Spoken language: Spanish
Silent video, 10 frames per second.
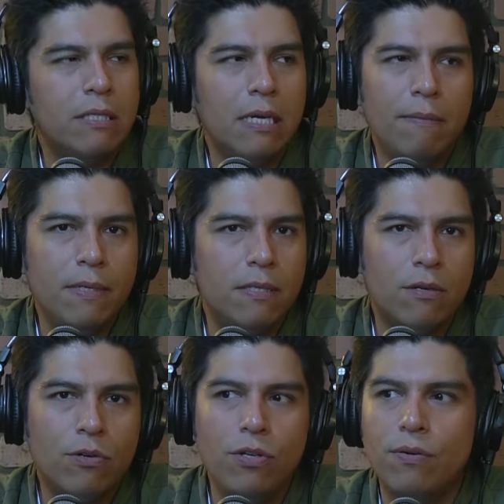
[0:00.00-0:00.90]
WhatsApp y
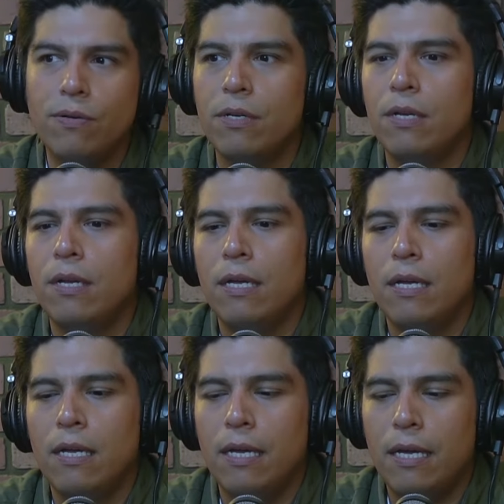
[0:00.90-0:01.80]
ese rollo.
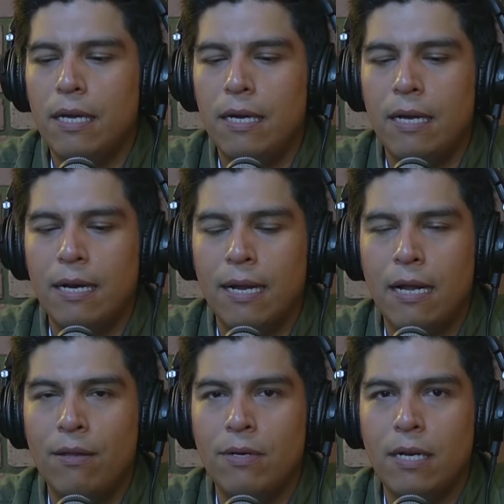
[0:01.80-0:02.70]
Y al
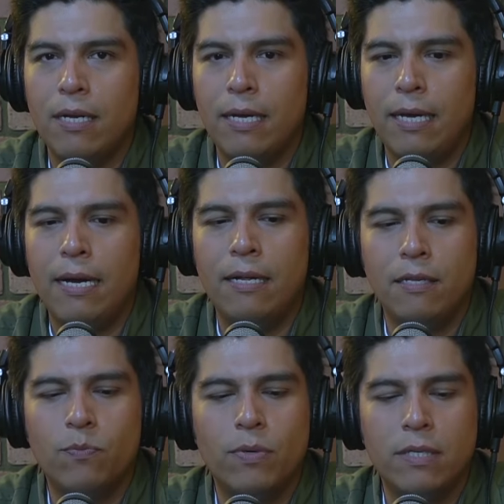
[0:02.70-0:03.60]
grado en el que ya
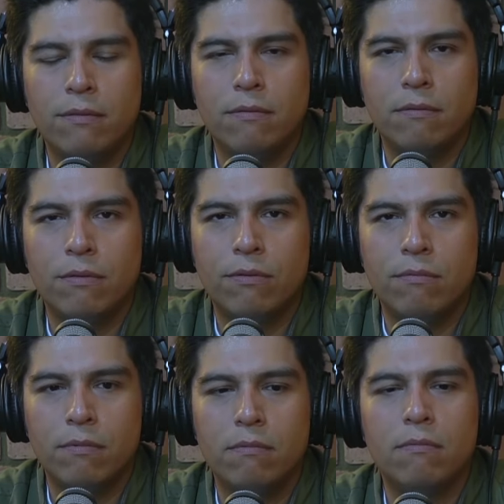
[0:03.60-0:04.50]
después
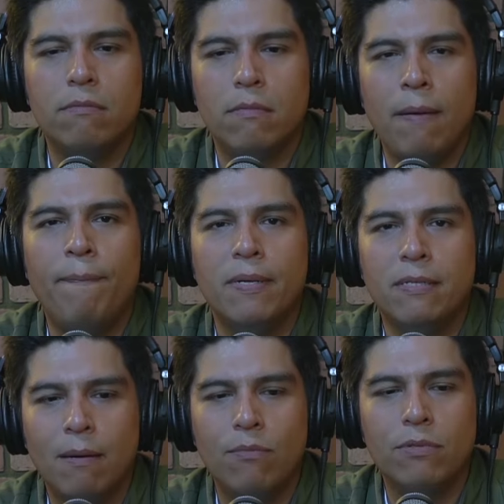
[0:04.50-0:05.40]

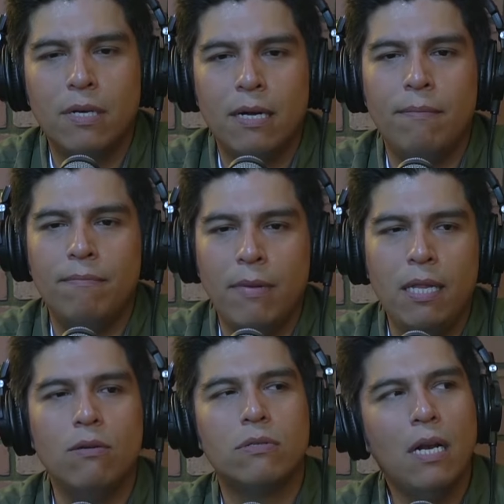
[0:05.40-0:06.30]
empezamos a
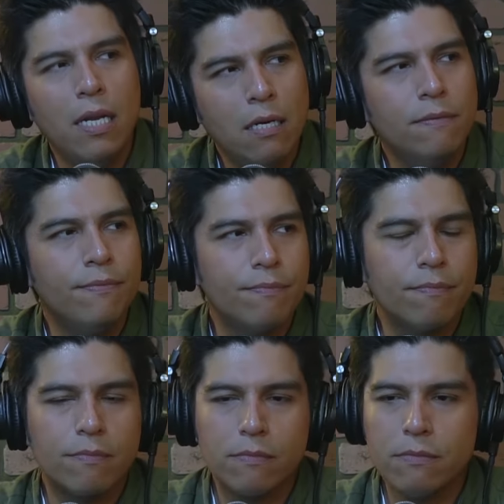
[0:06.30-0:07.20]
medio salir.
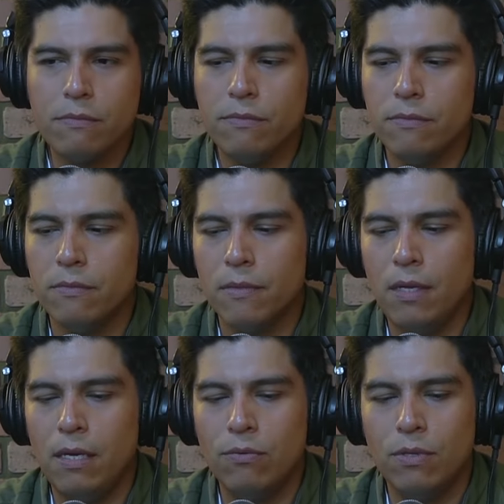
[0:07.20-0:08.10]

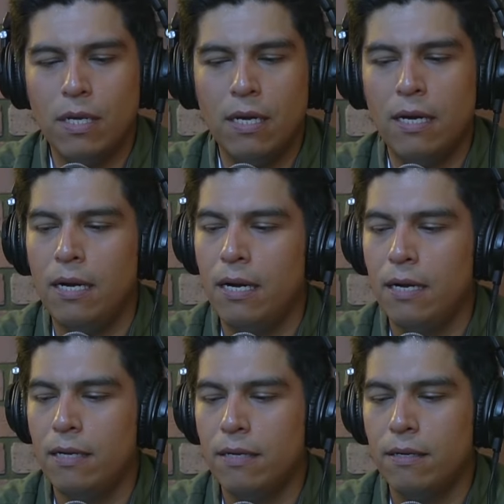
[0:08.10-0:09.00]
Y un día,
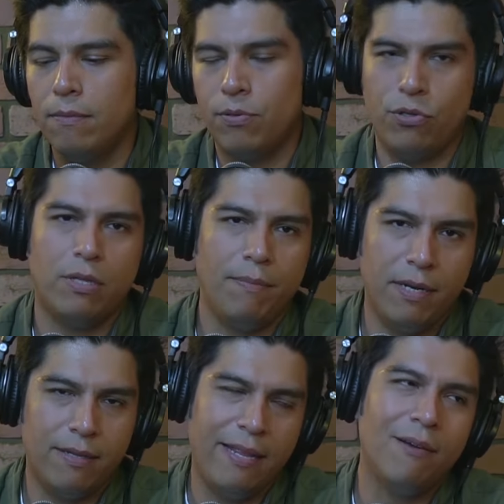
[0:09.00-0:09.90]
pues yo
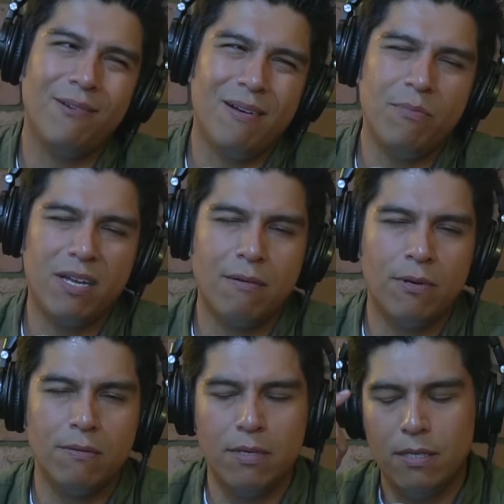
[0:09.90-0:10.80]
también te digo, yo era muy
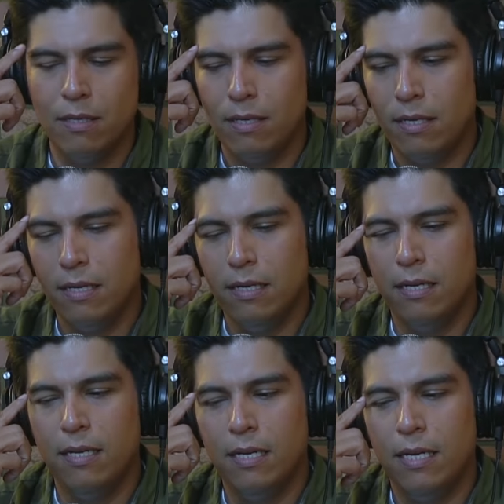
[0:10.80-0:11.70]
cabrón, güey.
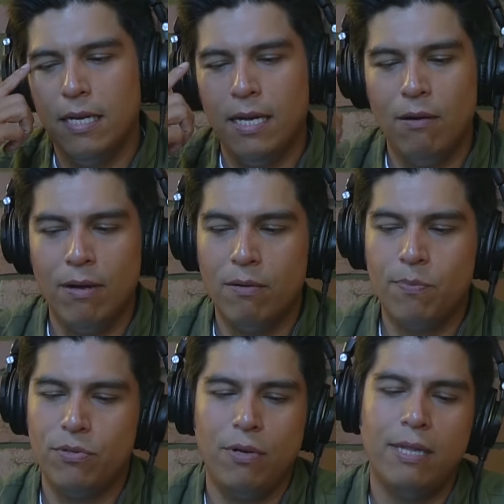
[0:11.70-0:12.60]
Y luego,
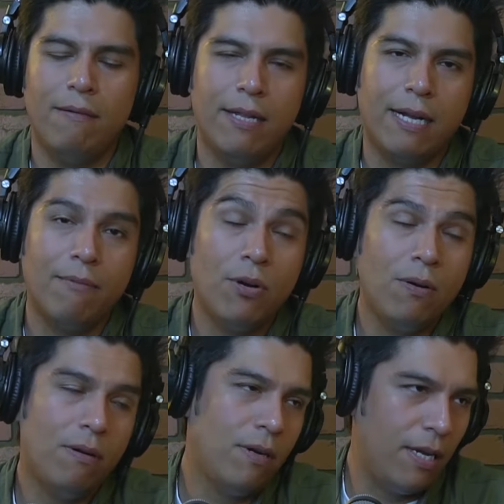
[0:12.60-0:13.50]
pues yo andaba de
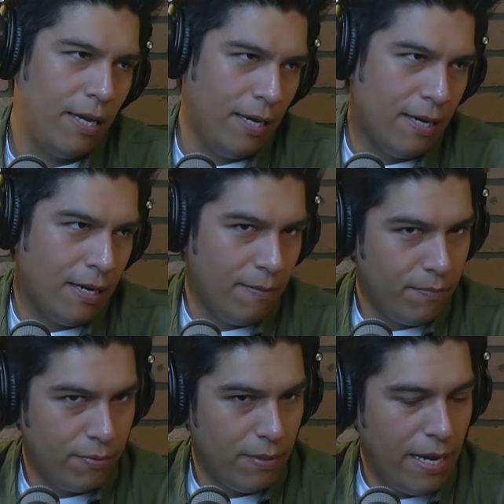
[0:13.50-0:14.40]
cabrón y ella,
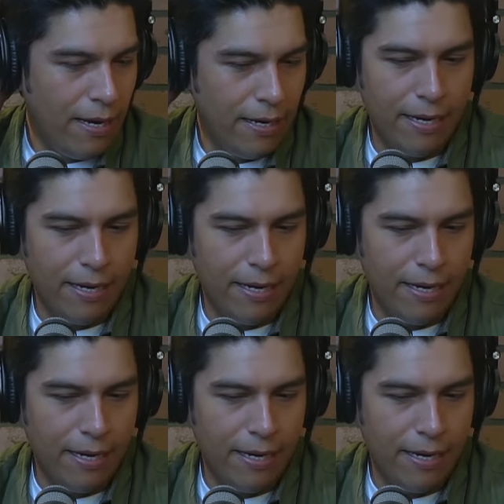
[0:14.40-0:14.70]
pues le.